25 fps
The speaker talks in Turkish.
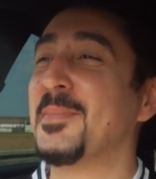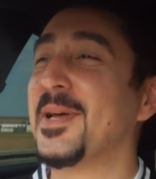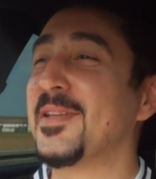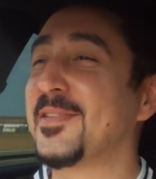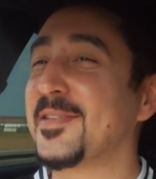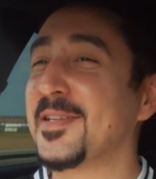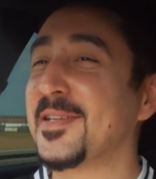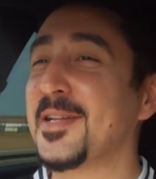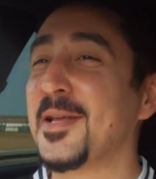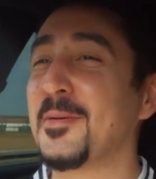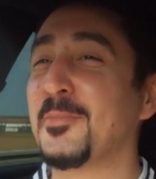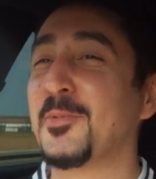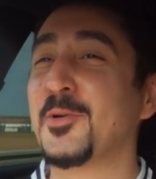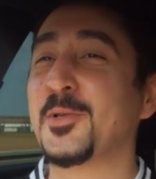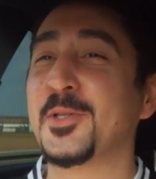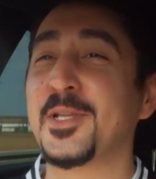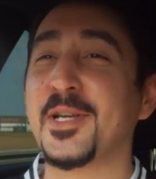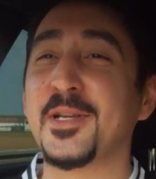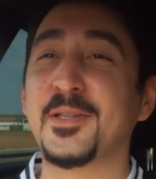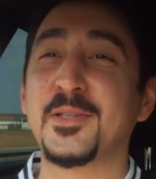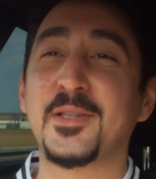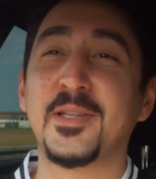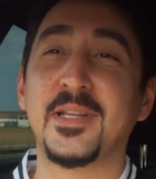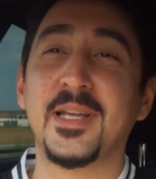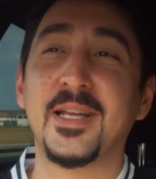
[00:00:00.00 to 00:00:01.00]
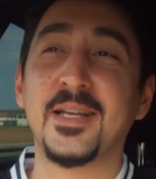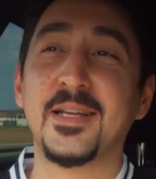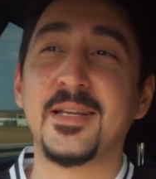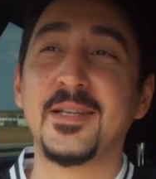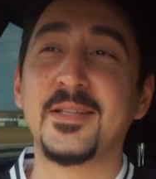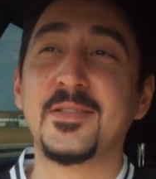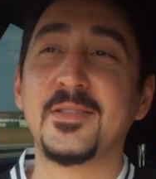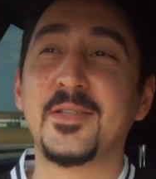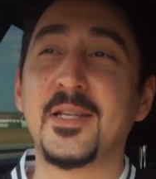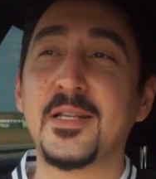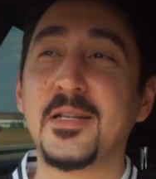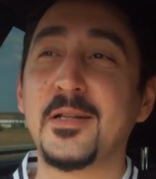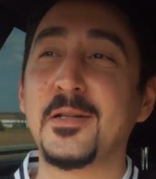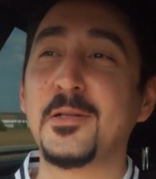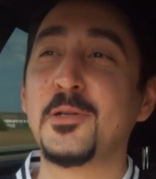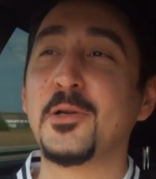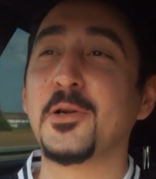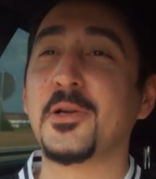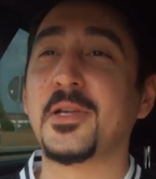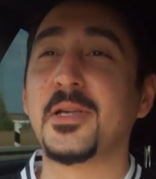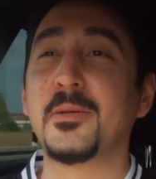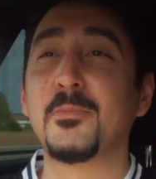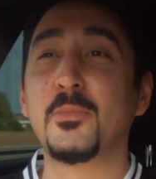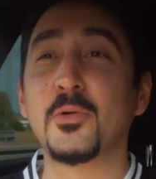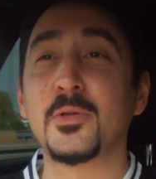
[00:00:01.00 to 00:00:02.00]
Mesela burada e,
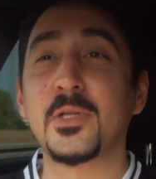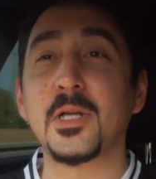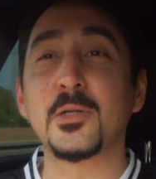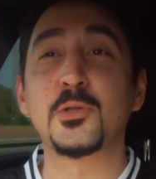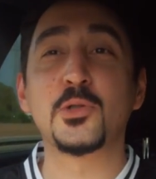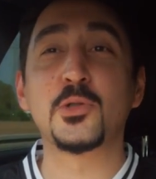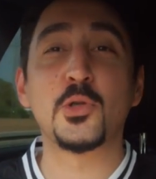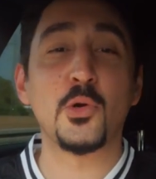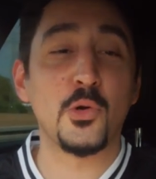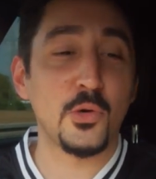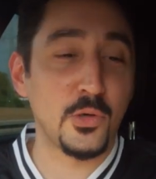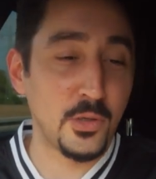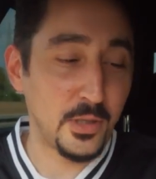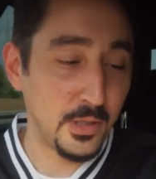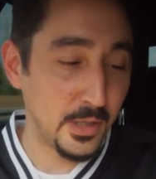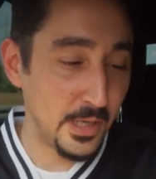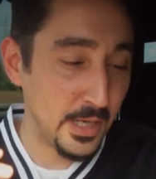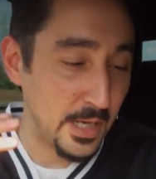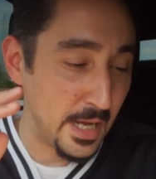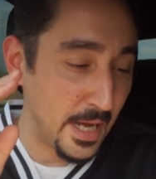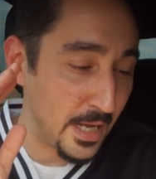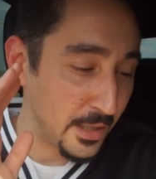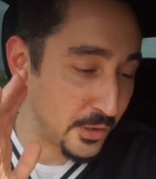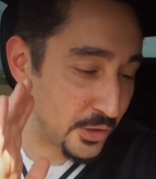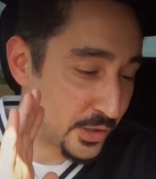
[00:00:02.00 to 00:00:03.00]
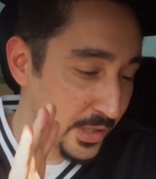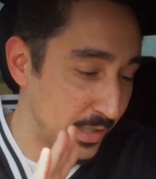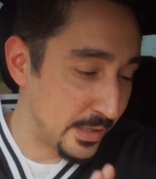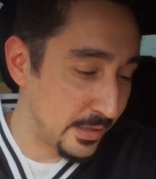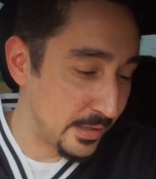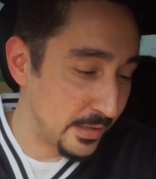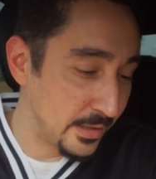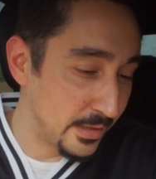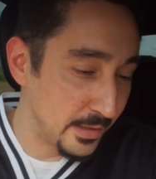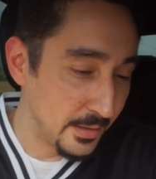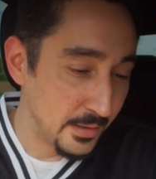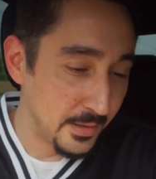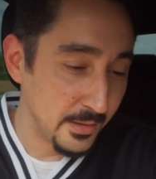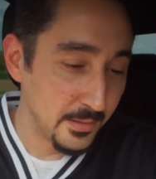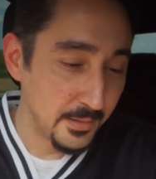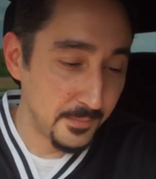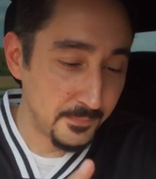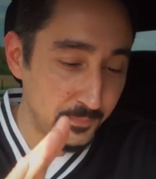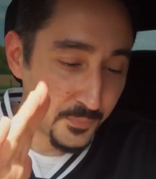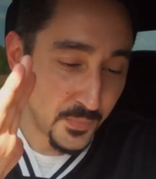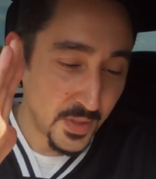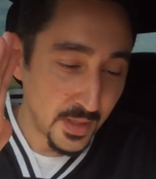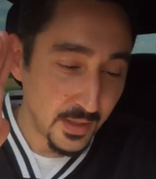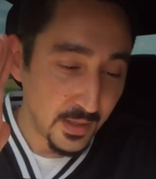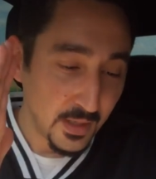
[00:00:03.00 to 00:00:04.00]
deniliyor ki burada çok e, her şey e, e,
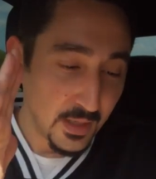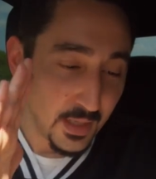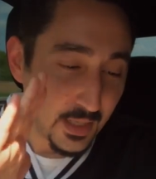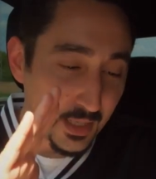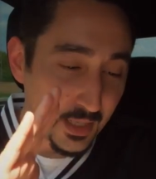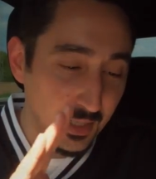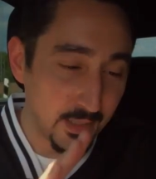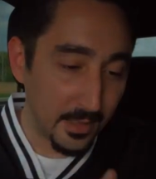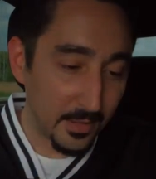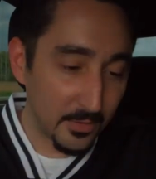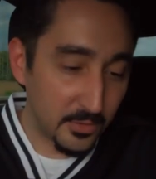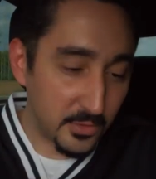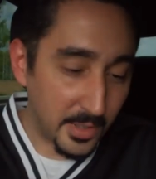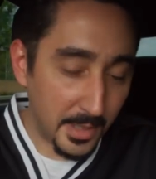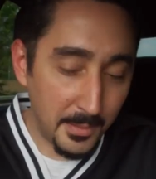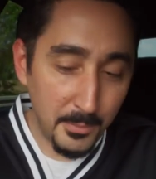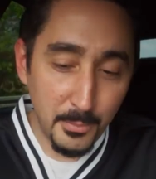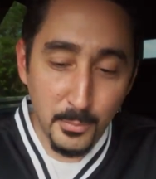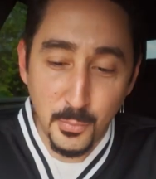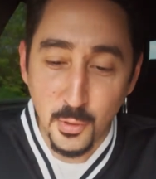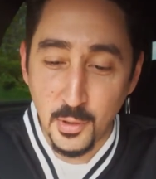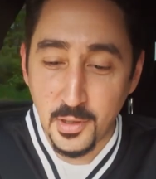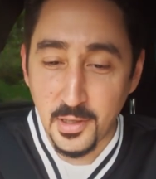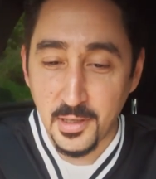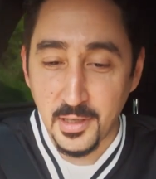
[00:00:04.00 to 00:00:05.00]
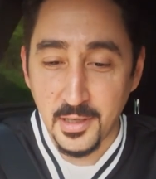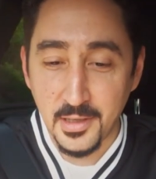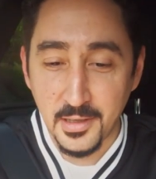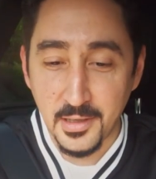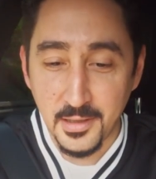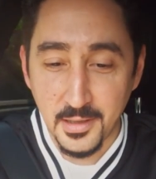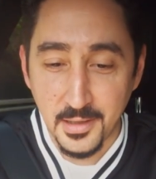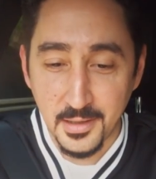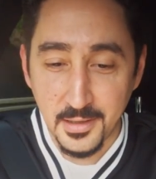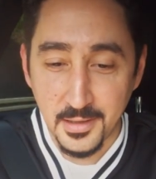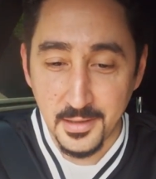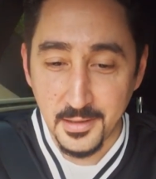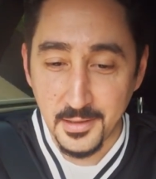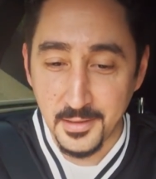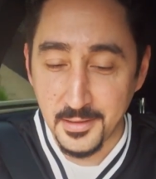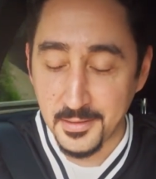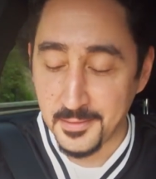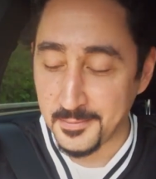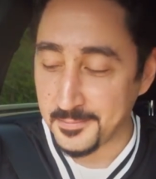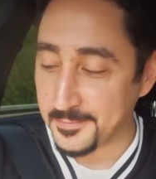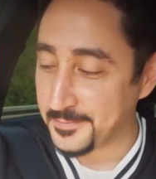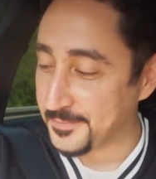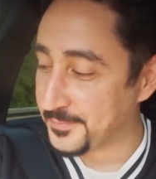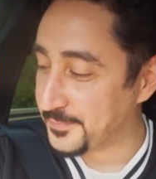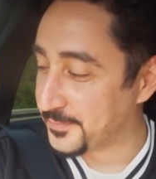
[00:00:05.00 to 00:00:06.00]
tam böyle
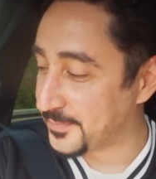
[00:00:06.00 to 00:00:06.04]
e,